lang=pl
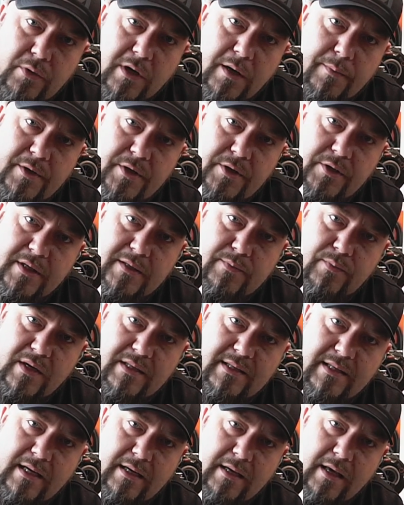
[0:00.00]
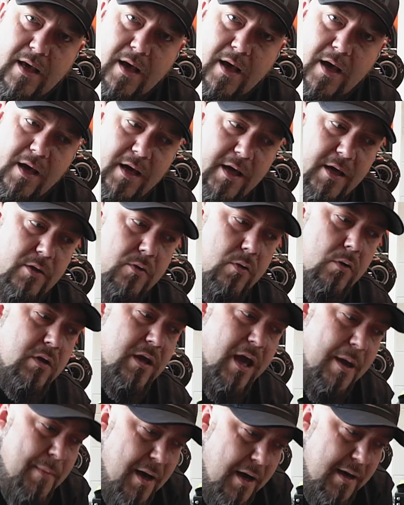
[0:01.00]
które będziecie spłacali. I to
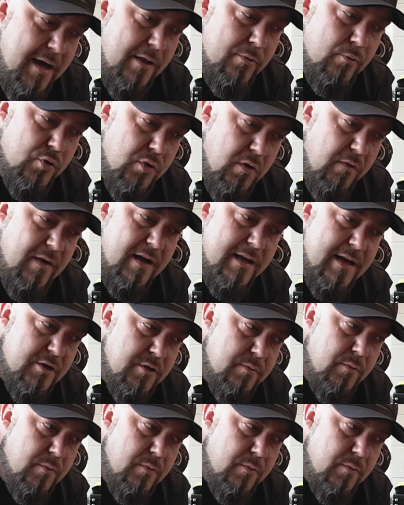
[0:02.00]
nie ma januszowania,